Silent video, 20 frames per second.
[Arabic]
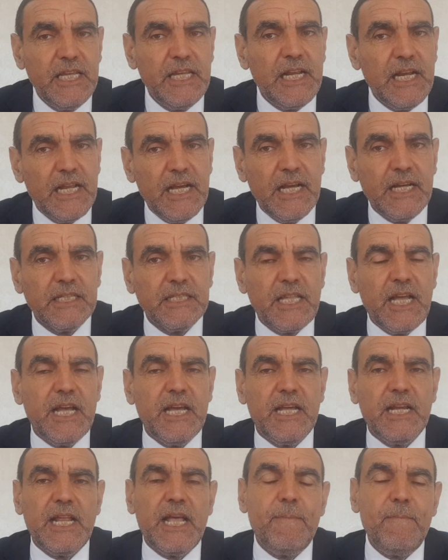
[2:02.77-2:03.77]
هي
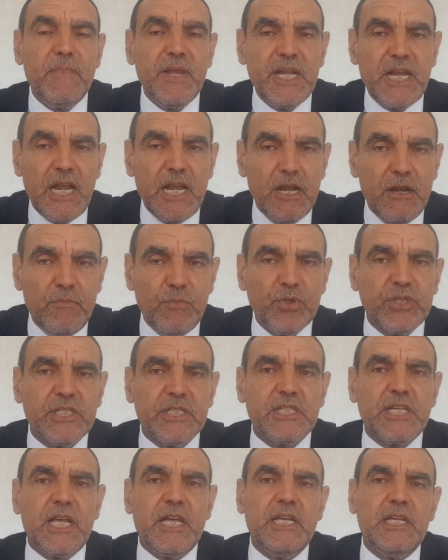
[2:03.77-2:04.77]
الأخطاء من
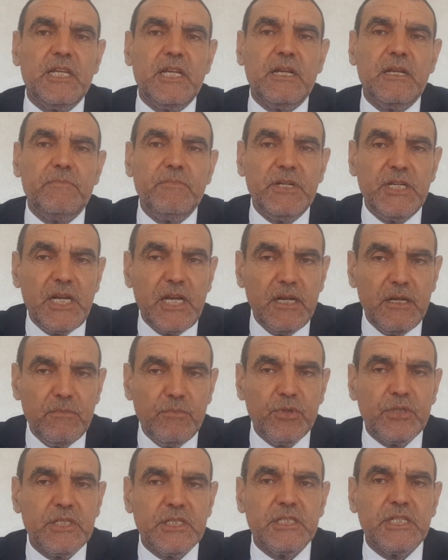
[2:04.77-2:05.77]
المستحيل من
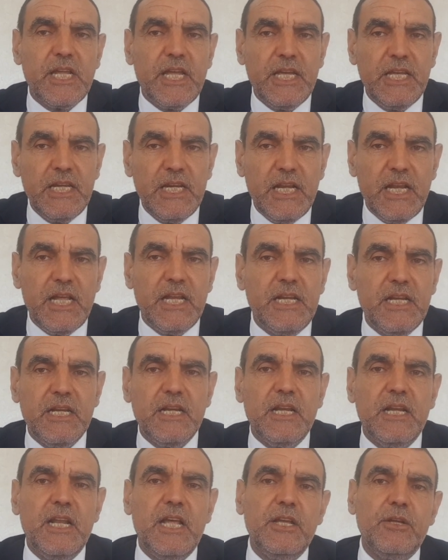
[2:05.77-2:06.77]
المستحيل
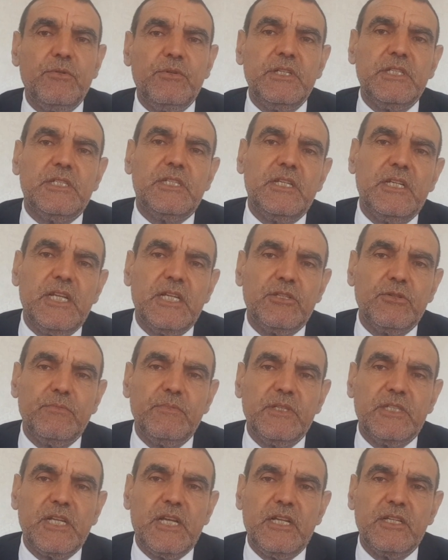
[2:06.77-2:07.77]
أن لا يحس الناس
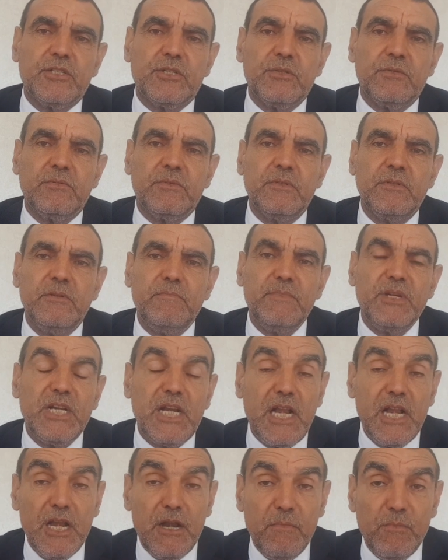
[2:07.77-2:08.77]
بتحسن من
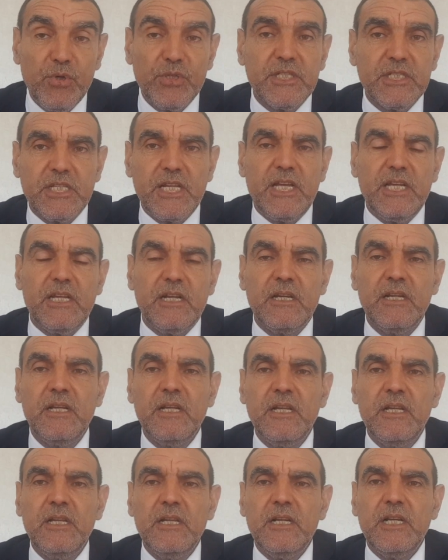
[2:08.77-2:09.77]
المستحيل
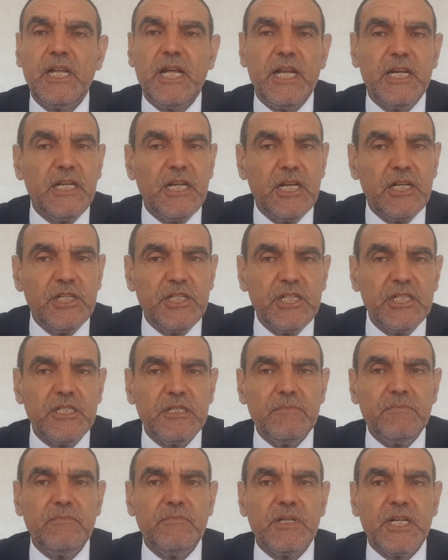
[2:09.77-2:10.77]
لأن
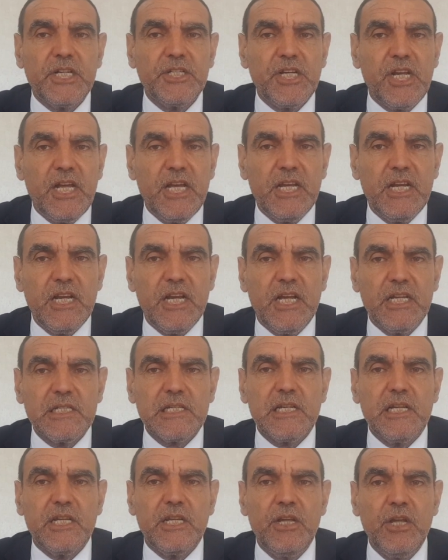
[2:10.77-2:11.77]
الجسم رجع إلى
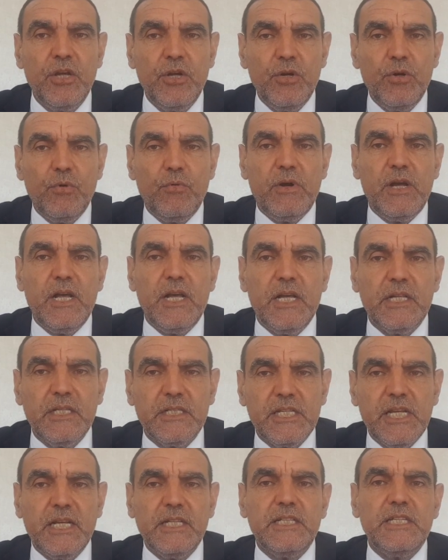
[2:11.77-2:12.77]
أصله
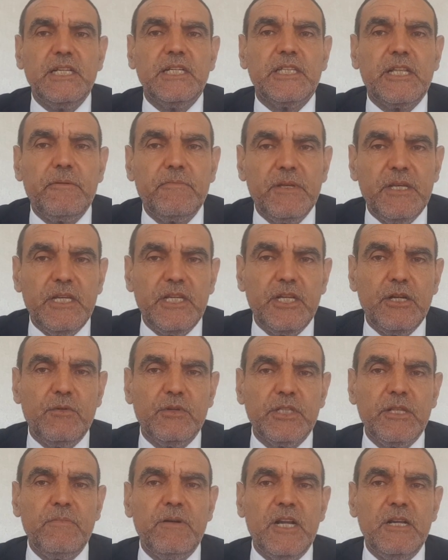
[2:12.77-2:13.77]
وتغذية طبيعية
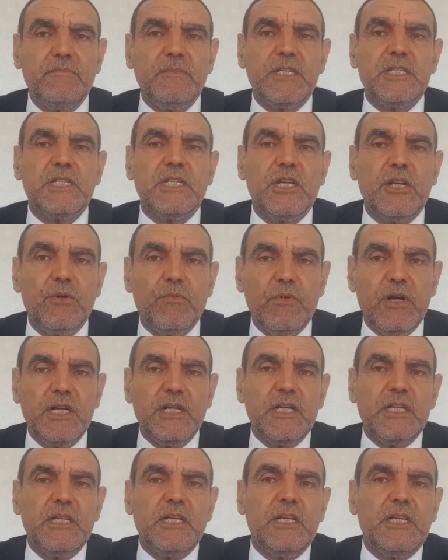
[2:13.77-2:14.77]
وطبخ المنزل
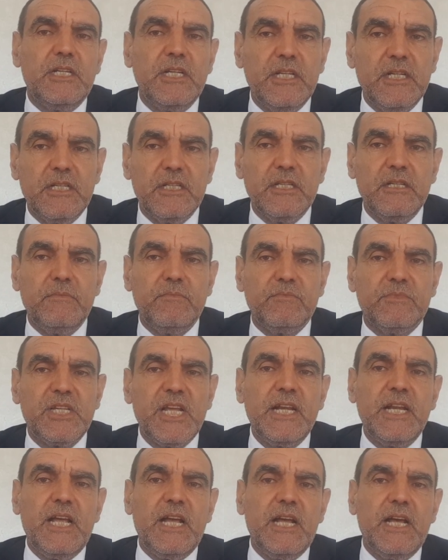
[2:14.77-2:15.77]
ويعني
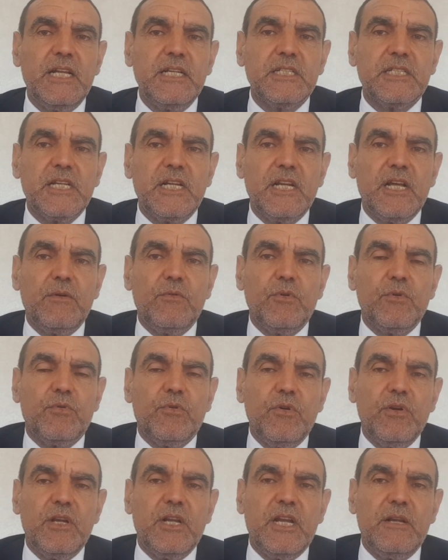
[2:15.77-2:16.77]
امتنع عن تناول
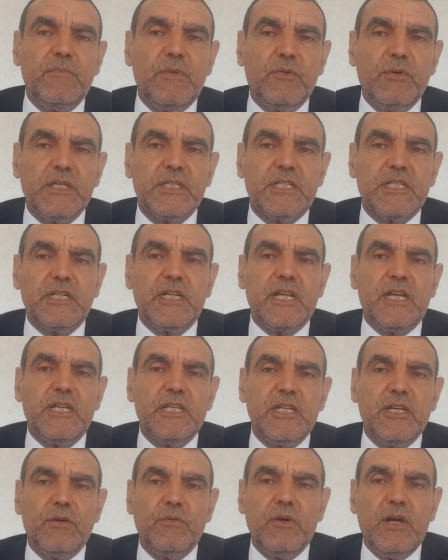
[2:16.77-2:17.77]
كل المواد
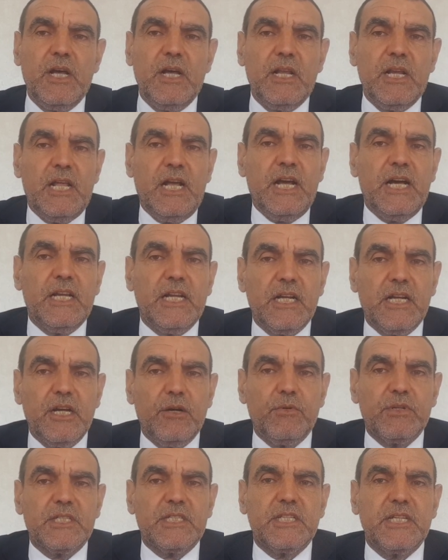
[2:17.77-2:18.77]
الصناعية
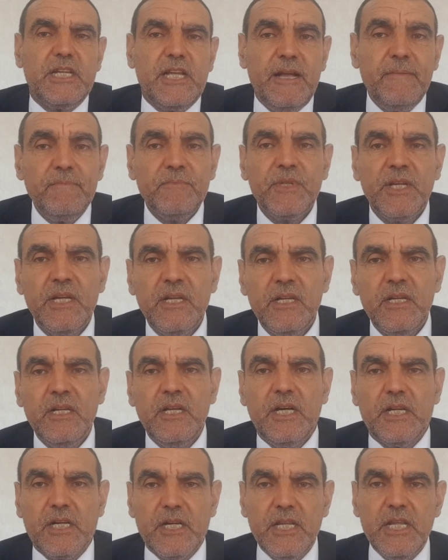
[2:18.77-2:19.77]
والحركة والصيام
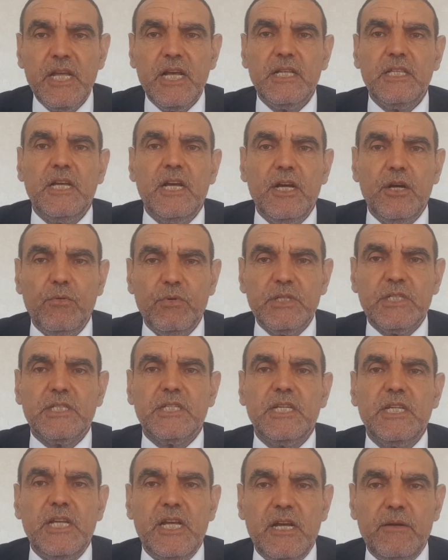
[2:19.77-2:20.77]
الرياضة
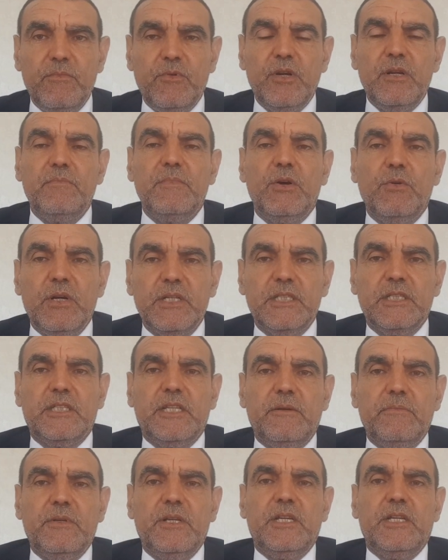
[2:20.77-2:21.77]
والصيام والمواد
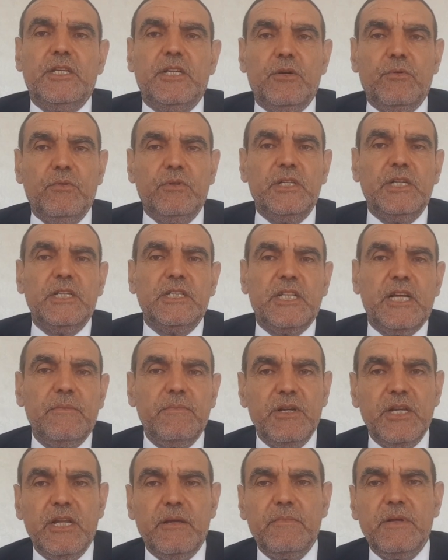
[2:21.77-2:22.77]
الطبيعية
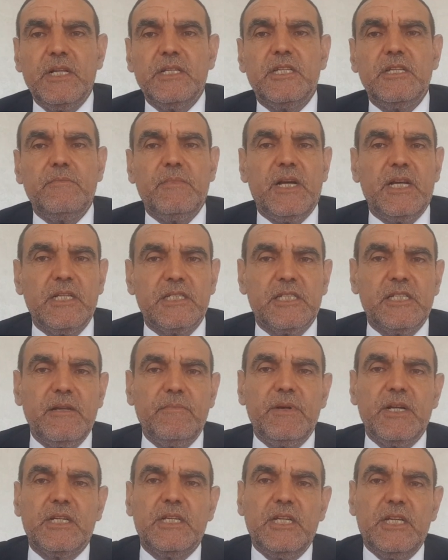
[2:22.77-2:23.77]
والنظام النباتي مع
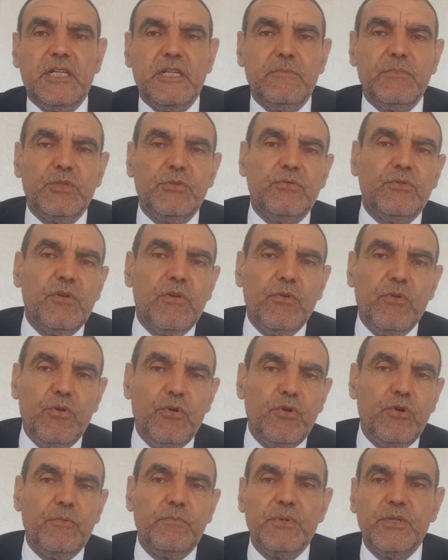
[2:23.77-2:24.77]
السمك يعني بدون
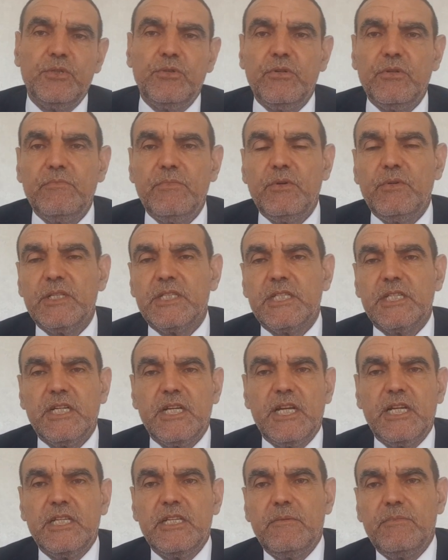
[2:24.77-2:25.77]
لحوم بدون مواد
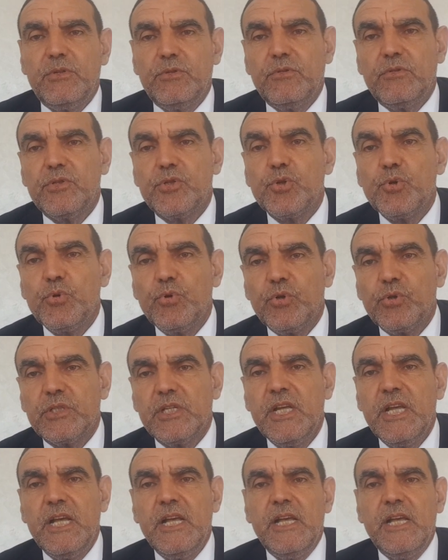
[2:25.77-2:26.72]
صناعية بدون زيوت